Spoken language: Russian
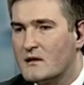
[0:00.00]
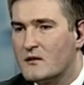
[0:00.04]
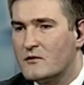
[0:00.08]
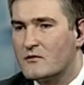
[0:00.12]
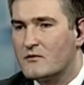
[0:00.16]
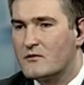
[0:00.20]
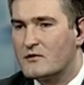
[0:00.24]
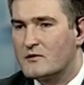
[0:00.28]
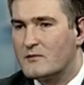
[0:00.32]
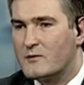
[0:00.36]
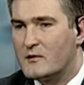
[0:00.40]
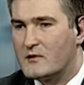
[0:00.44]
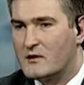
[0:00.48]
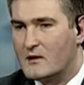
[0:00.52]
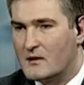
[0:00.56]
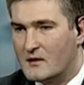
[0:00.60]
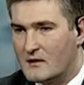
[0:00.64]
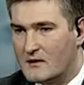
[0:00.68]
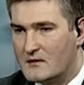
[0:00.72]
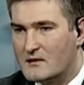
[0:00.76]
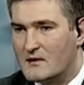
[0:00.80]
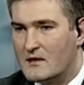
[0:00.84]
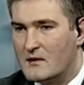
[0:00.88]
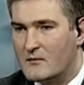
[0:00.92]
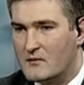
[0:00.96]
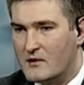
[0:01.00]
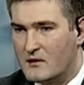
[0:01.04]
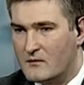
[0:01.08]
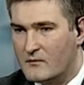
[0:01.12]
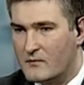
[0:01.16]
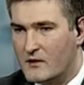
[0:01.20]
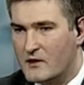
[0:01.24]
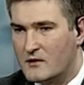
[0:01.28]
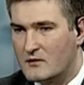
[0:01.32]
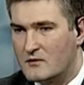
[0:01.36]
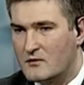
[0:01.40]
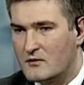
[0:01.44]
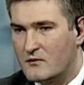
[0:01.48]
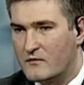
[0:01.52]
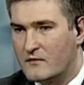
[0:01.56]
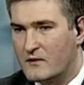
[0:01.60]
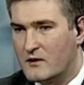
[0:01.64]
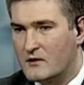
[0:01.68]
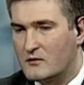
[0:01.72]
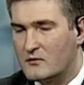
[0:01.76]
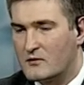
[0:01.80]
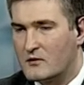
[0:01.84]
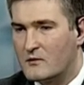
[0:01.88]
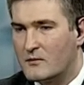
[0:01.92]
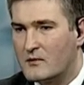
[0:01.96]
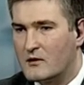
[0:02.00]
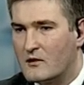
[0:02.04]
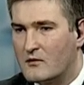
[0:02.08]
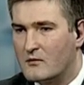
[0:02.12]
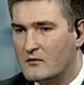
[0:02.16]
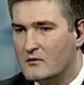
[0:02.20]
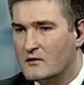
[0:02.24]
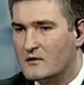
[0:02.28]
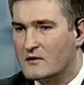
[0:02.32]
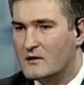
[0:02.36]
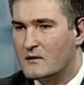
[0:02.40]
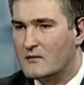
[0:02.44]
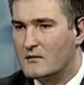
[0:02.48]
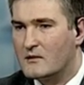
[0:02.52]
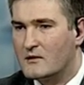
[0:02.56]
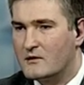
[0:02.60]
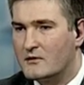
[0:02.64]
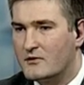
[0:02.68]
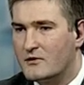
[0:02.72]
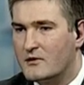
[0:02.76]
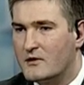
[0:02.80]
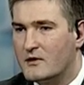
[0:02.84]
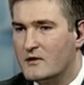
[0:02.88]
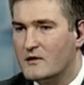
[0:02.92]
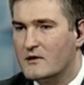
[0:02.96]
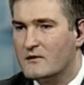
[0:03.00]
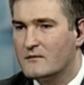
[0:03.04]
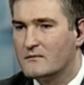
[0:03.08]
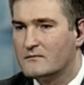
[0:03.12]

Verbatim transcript: госпиталя и самих бойцов, которые проходят там лечение?